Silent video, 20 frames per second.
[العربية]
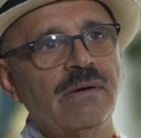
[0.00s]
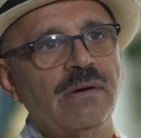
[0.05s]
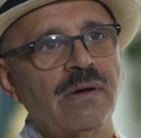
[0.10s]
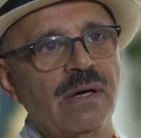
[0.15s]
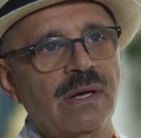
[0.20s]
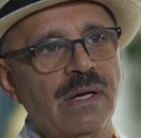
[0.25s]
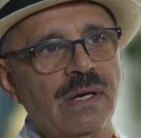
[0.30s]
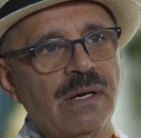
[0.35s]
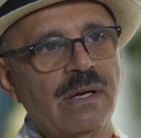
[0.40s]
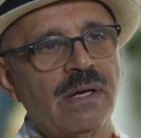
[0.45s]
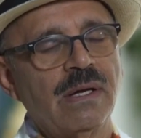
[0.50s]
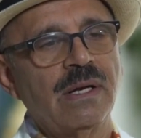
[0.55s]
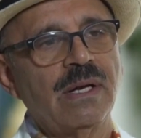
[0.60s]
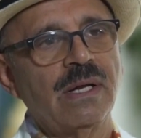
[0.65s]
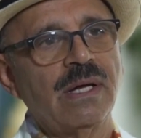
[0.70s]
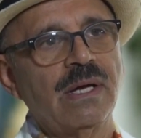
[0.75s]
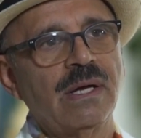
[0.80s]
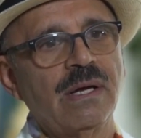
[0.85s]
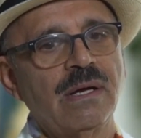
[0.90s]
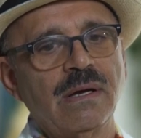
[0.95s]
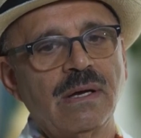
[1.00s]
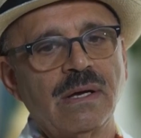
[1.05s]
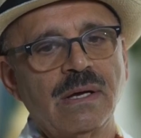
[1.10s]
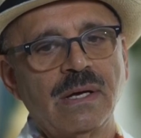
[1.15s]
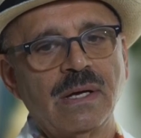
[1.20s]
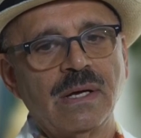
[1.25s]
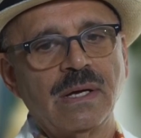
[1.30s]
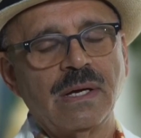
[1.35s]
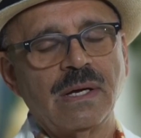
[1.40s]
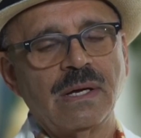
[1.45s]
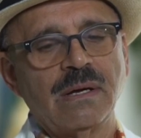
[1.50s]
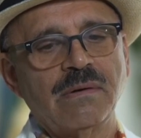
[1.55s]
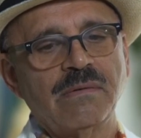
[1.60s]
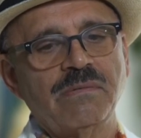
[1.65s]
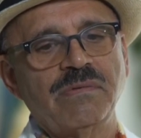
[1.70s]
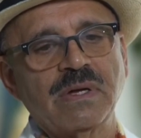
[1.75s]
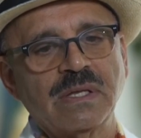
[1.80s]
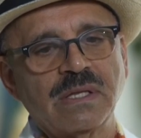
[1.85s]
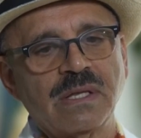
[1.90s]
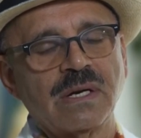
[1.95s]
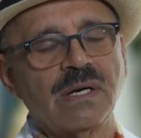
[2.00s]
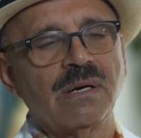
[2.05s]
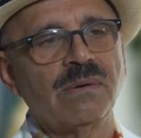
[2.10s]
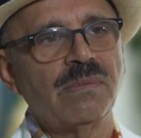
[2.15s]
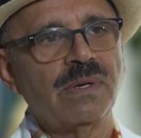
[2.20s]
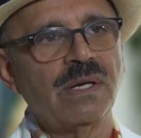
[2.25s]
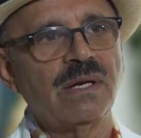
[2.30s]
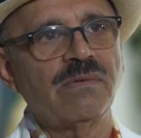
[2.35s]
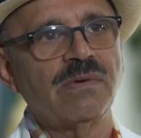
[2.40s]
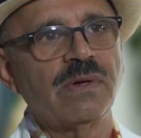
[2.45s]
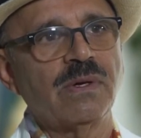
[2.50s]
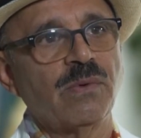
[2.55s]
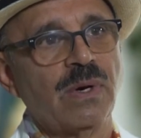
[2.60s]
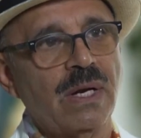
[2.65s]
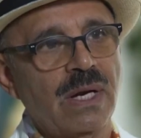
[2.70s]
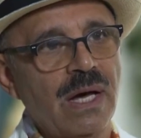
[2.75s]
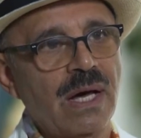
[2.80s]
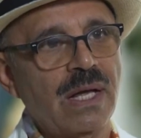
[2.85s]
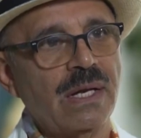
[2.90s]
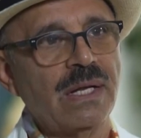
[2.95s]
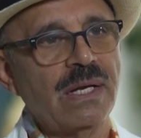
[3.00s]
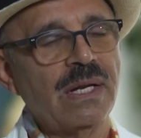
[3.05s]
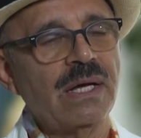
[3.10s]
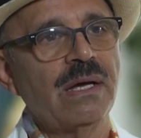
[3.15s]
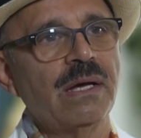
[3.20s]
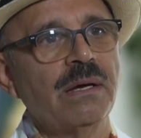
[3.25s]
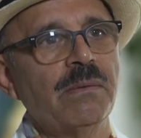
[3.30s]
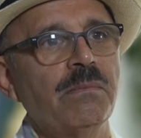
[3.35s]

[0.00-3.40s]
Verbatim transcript: آه، لفترة آه، من الفترة والآن أنا